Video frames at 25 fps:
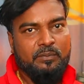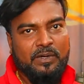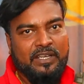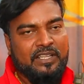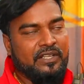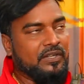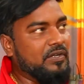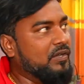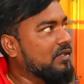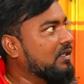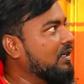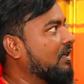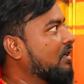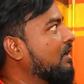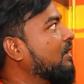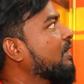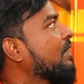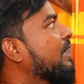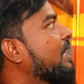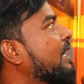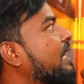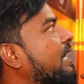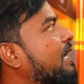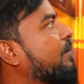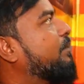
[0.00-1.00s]
பண்ணியிருக்கதில்ல
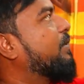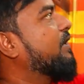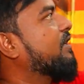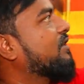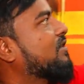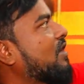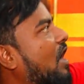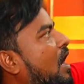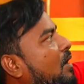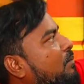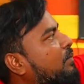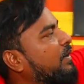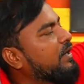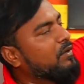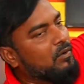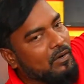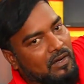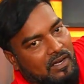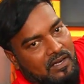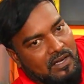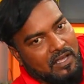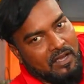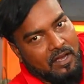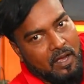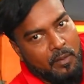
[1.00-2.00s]
இப்போ இதை ஸ்டார்ட் பண்ணி
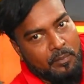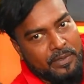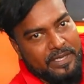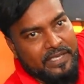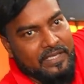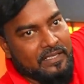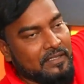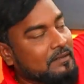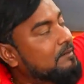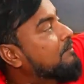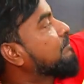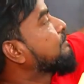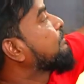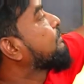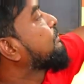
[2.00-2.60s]
உங்களுக்கு நான் காமிக்கிறேன்